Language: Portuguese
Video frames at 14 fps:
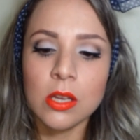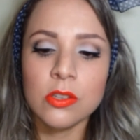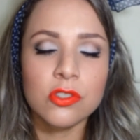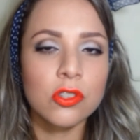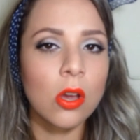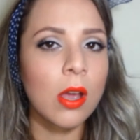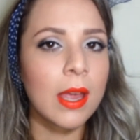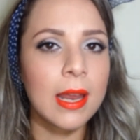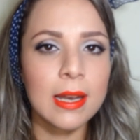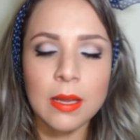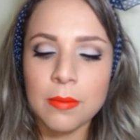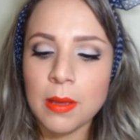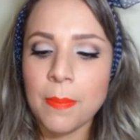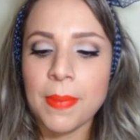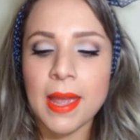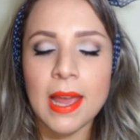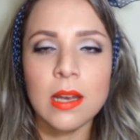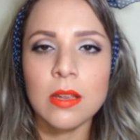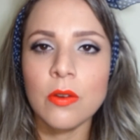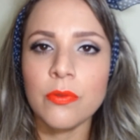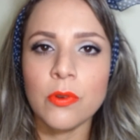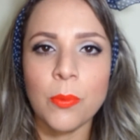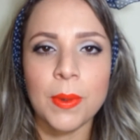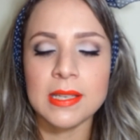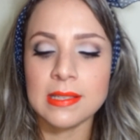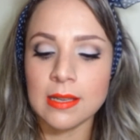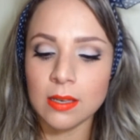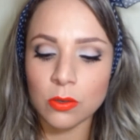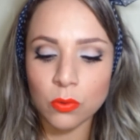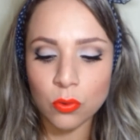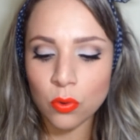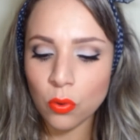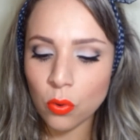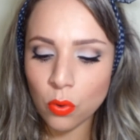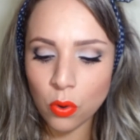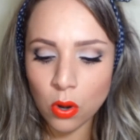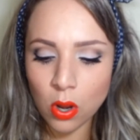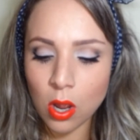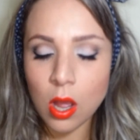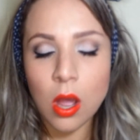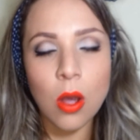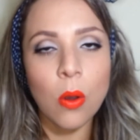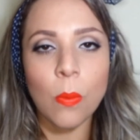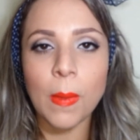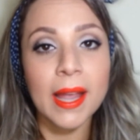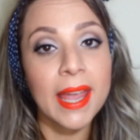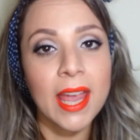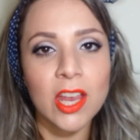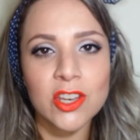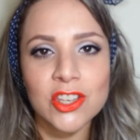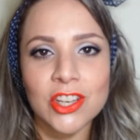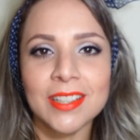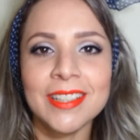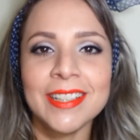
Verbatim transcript: Só ele na minha pele e eu fico parecendo uma geisha.